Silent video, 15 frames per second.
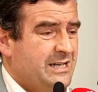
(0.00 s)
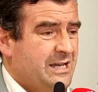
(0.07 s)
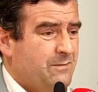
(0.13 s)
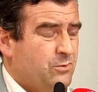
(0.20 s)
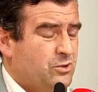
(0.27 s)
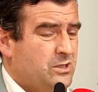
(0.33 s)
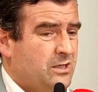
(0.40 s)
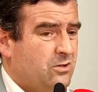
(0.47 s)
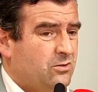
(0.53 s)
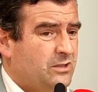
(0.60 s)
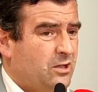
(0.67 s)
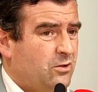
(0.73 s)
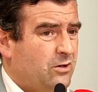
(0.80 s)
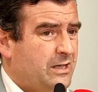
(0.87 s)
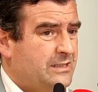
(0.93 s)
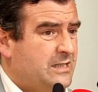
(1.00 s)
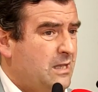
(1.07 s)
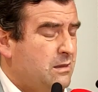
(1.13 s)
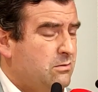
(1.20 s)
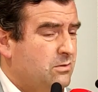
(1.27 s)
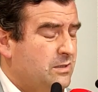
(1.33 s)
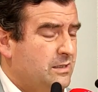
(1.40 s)
hemos encontrado
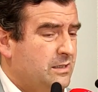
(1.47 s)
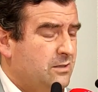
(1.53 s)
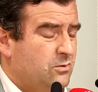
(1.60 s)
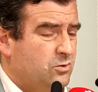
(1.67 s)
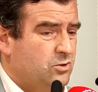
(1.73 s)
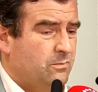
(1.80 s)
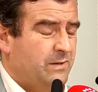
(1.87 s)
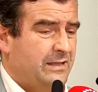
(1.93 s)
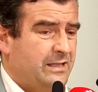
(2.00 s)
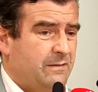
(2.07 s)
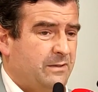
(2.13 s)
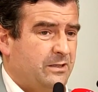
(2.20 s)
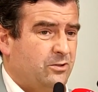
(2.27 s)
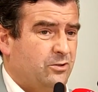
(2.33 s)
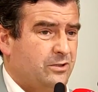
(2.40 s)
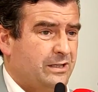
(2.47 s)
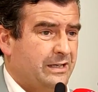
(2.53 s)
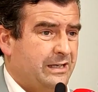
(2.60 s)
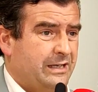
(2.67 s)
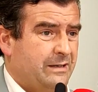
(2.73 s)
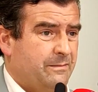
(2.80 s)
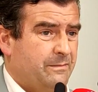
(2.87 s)
rechazo e incluso planteamientos de
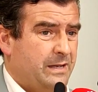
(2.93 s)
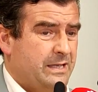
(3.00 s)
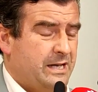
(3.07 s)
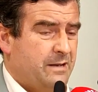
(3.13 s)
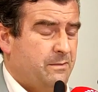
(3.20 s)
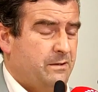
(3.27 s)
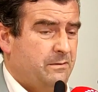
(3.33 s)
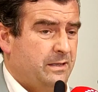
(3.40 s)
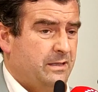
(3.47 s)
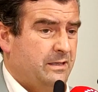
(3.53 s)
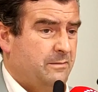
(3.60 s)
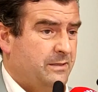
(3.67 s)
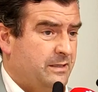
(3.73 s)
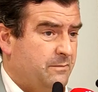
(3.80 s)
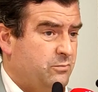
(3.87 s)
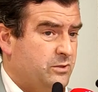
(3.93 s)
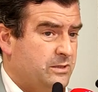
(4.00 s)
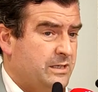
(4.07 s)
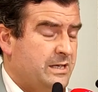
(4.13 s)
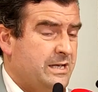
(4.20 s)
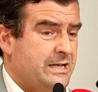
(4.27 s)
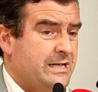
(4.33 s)
que mañana evidentemente
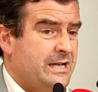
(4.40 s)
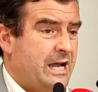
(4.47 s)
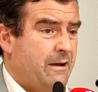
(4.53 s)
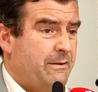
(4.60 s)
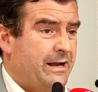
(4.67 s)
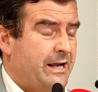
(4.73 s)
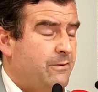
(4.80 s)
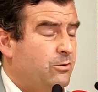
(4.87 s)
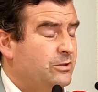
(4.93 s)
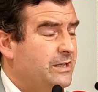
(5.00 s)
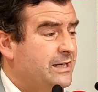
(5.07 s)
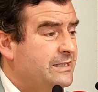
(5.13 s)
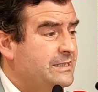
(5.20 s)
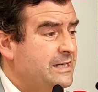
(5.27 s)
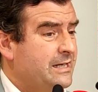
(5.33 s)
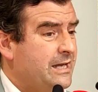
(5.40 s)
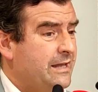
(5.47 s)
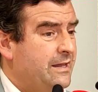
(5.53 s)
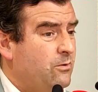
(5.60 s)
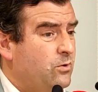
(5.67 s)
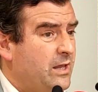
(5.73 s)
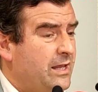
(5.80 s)
pues habrá que votarse
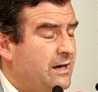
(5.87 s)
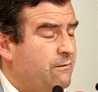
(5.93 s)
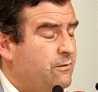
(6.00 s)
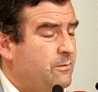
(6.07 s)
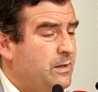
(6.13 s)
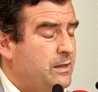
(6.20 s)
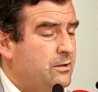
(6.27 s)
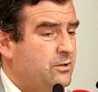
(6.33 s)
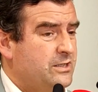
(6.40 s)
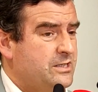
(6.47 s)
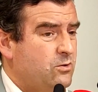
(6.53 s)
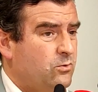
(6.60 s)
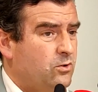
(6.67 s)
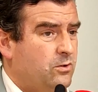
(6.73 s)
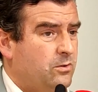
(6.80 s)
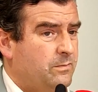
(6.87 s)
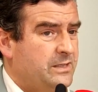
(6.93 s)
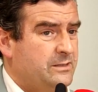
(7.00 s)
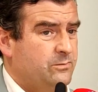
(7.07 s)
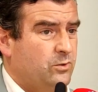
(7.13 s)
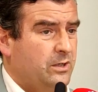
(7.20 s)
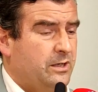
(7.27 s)
cada una de las formaciones a uno
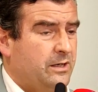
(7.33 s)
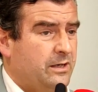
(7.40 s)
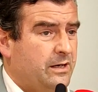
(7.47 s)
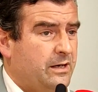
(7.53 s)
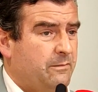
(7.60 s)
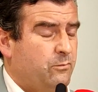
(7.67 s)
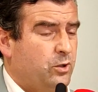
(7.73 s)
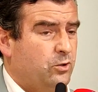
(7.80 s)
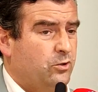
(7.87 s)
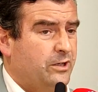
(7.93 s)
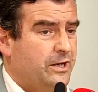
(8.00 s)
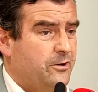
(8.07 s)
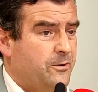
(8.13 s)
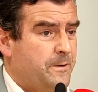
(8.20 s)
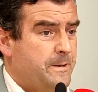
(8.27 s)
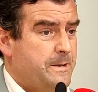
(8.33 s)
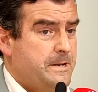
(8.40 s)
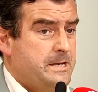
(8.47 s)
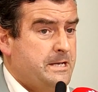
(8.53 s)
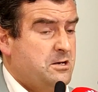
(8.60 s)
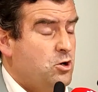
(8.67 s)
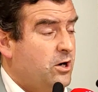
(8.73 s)
mismo en, en Puerto Llano.
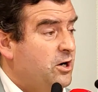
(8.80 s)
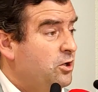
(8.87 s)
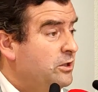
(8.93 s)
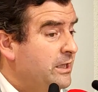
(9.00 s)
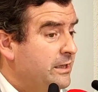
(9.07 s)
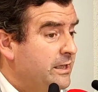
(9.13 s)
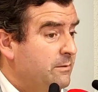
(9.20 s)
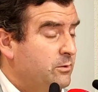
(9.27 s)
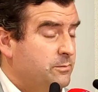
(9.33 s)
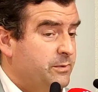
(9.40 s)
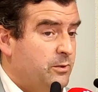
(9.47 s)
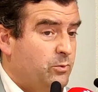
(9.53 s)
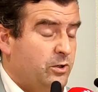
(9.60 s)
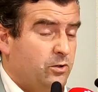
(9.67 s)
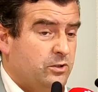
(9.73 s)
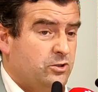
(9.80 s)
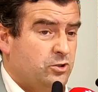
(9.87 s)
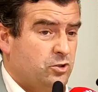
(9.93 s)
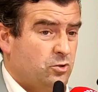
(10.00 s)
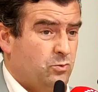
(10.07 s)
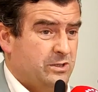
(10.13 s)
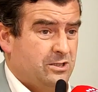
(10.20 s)
Lo que no entendemos, pero bueno,
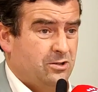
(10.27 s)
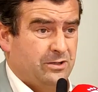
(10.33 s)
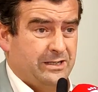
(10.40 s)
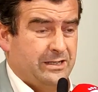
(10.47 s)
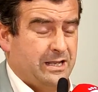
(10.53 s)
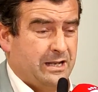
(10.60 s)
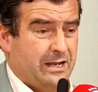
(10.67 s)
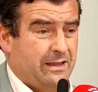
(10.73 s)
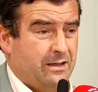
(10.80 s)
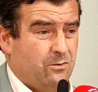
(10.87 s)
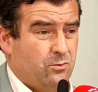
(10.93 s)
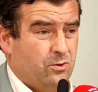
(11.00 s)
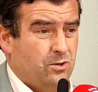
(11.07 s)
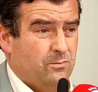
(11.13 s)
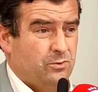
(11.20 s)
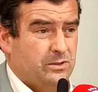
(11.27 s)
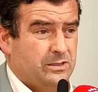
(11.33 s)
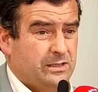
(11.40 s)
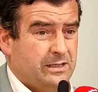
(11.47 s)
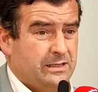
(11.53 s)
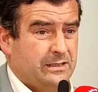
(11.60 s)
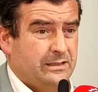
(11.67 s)
eso son cuestiones de cada uno
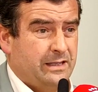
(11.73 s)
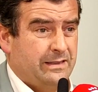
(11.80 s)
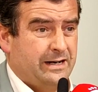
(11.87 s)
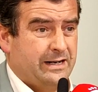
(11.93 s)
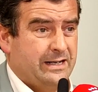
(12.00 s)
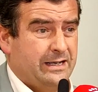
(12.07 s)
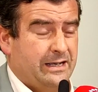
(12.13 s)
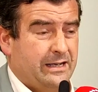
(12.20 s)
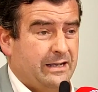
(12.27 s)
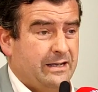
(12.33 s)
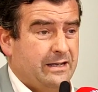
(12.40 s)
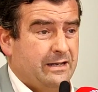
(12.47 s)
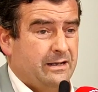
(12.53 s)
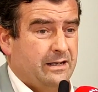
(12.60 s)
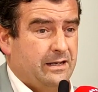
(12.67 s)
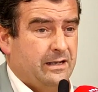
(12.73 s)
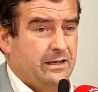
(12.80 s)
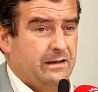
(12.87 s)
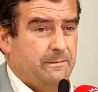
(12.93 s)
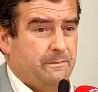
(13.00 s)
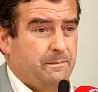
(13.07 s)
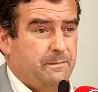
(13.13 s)
pues eh, tendrá que
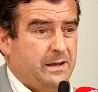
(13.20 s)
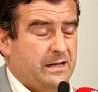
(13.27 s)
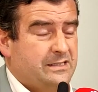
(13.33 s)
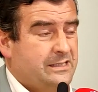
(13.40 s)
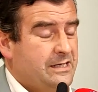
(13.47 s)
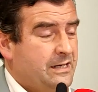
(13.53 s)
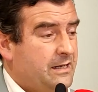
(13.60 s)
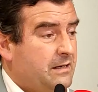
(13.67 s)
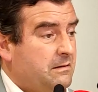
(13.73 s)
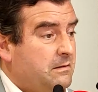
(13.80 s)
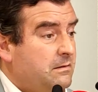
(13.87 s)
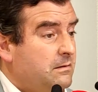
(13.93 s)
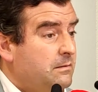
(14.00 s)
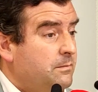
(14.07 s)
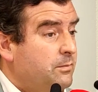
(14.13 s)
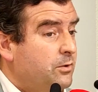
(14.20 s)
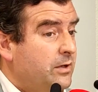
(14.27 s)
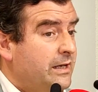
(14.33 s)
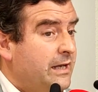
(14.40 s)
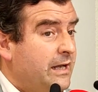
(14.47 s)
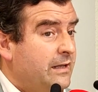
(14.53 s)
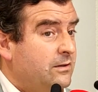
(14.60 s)
eh, verse
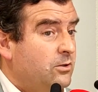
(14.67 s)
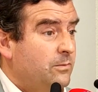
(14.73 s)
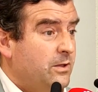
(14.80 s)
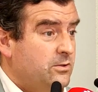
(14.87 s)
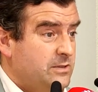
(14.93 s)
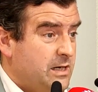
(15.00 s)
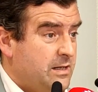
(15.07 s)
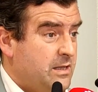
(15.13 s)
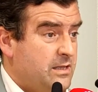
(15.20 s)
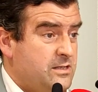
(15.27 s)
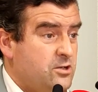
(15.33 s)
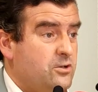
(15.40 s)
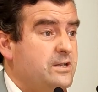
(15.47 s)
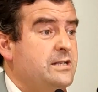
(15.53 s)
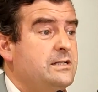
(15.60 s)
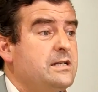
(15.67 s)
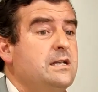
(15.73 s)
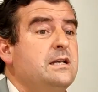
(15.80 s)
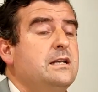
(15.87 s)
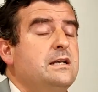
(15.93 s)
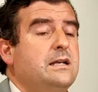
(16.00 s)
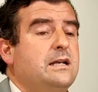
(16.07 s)
por qué ha tomado esas decisiones
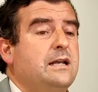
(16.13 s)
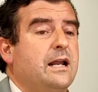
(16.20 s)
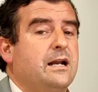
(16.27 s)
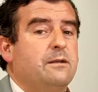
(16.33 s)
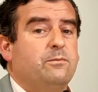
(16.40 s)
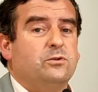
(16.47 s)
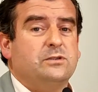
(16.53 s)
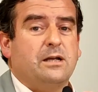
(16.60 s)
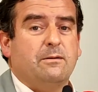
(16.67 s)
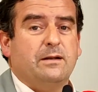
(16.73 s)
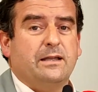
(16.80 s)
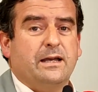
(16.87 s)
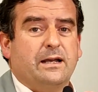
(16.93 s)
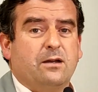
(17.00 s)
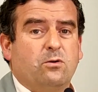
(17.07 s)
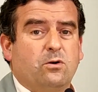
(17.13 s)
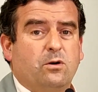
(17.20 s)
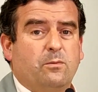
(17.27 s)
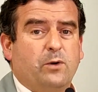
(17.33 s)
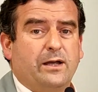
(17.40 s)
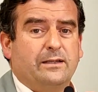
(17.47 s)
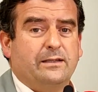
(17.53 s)
y la responsabilidad que
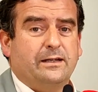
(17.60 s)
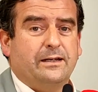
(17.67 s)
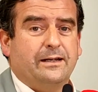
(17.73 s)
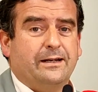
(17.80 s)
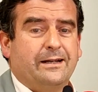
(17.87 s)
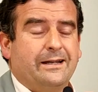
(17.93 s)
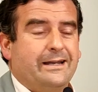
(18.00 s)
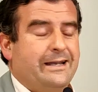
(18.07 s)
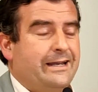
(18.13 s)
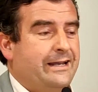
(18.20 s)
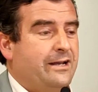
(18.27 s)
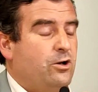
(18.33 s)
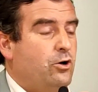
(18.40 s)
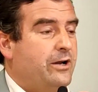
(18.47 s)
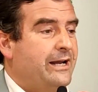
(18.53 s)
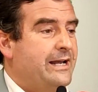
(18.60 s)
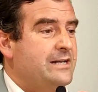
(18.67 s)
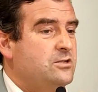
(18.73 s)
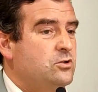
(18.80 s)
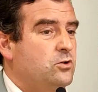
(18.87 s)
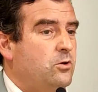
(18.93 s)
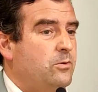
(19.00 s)
luego puedan tener en no
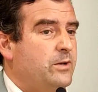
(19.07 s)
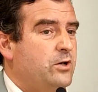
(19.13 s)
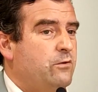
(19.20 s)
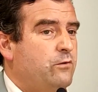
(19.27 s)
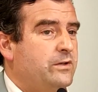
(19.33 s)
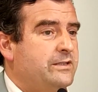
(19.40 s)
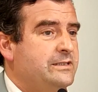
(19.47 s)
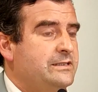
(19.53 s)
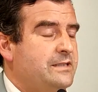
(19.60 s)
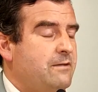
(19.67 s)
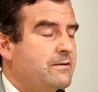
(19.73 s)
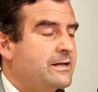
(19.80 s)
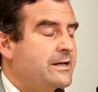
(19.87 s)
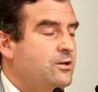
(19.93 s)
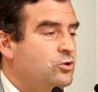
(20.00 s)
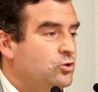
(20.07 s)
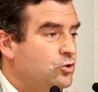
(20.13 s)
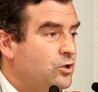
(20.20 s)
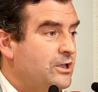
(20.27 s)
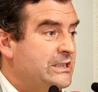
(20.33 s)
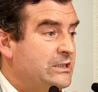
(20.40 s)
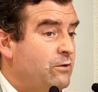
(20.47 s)
crear esos gobiernos fuertes estables que
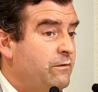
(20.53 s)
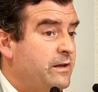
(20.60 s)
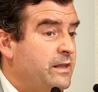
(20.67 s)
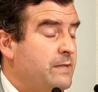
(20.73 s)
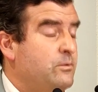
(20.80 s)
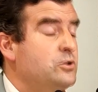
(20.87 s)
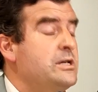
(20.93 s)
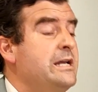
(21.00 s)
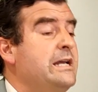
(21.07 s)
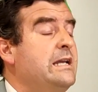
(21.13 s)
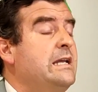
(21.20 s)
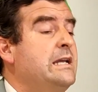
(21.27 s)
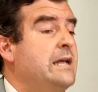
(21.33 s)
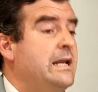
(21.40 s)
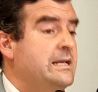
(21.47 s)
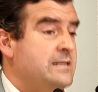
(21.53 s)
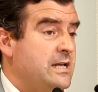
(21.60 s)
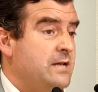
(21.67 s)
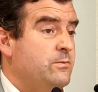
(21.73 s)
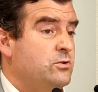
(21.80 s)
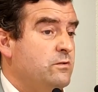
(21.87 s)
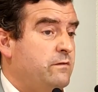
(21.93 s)
nosotros les ofrecemos y que les
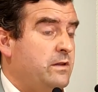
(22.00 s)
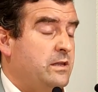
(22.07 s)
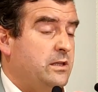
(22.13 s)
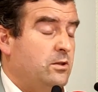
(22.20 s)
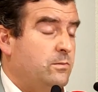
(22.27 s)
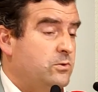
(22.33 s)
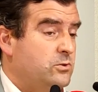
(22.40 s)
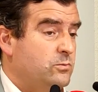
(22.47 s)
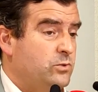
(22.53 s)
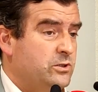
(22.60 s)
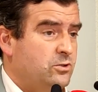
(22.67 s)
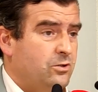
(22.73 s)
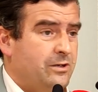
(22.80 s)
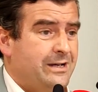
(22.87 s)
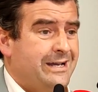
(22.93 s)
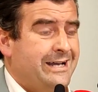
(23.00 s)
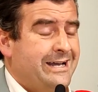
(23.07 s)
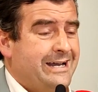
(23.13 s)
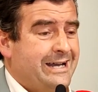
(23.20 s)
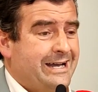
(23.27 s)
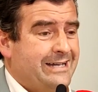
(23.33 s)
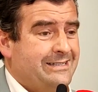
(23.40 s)
seguimos ofreciendo, por supuesto,
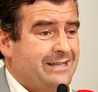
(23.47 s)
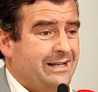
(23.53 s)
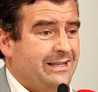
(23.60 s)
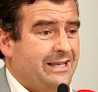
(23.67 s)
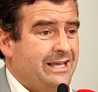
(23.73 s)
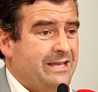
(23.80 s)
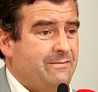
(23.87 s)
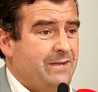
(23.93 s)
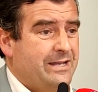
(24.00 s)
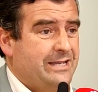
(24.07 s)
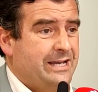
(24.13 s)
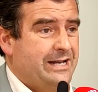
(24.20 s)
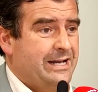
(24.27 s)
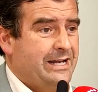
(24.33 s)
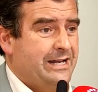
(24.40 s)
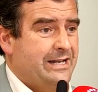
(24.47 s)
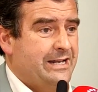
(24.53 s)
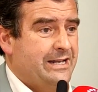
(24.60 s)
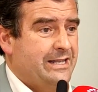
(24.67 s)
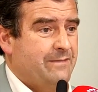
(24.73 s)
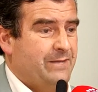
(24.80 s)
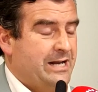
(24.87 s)
hasta el día de mañana
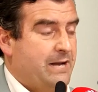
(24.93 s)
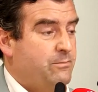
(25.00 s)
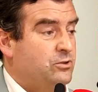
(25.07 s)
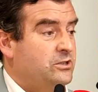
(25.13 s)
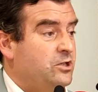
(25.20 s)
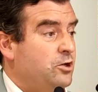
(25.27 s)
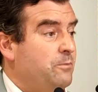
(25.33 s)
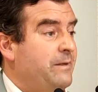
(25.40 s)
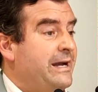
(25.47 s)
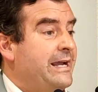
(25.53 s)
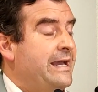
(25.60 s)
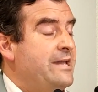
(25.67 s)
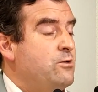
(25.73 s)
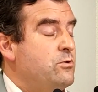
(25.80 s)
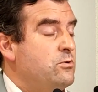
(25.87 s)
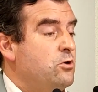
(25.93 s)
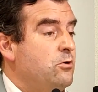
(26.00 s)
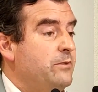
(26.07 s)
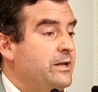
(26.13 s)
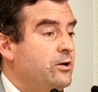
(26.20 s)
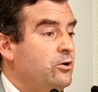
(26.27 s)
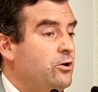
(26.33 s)
y de manera posterior para que haya un
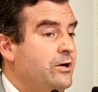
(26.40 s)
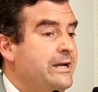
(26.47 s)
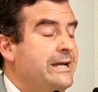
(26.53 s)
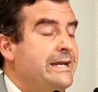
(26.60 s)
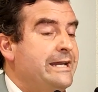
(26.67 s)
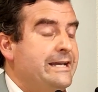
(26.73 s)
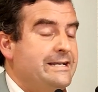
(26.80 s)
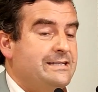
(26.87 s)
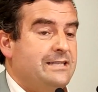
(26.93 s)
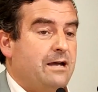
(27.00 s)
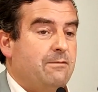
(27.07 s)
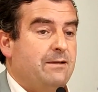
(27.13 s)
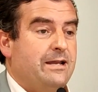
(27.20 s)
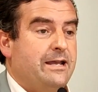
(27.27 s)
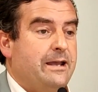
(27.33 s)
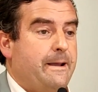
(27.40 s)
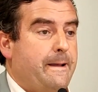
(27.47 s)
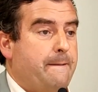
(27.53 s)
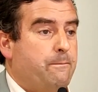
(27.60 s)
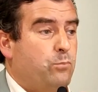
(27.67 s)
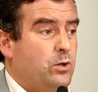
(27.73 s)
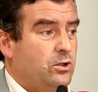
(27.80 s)
gobierno estable
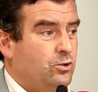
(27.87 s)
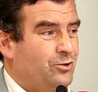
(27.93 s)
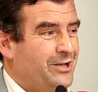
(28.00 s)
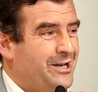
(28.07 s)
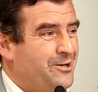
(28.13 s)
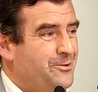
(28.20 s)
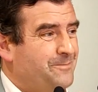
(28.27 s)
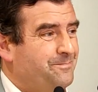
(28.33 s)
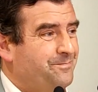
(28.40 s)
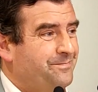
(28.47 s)
en Puerto Llano.